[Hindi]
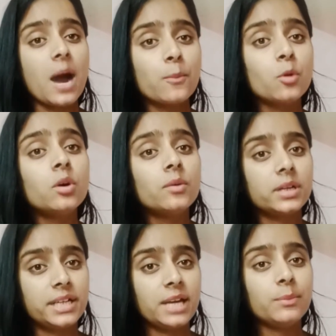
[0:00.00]
आपको
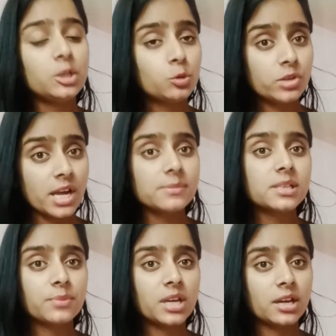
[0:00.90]
डे में टू टाइम्स
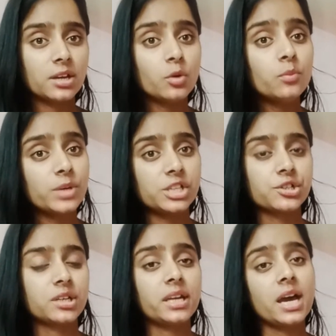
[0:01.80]
अपने हेयर को
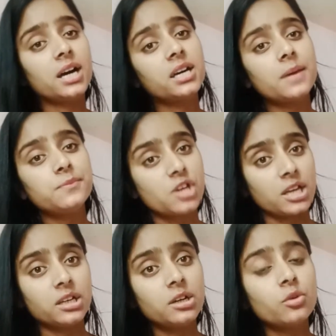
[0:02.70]
ब्रश करना है अगर आप
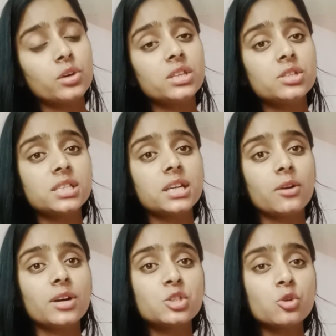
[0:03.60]
ज़्यादा करोगे तो इससे
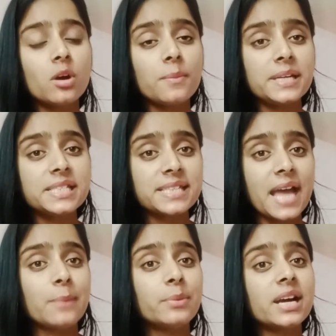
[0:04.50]
क्या होगा जो हमारी
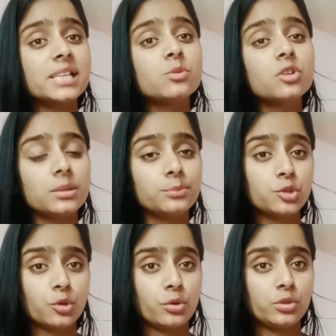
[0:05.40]
स्कैल्प है गाइज वो
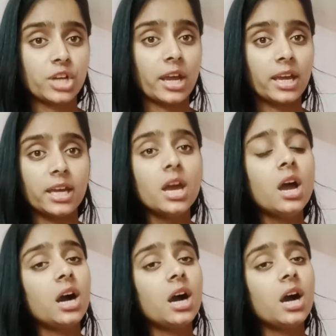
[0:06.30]
कमज़ोर हो जाएंगी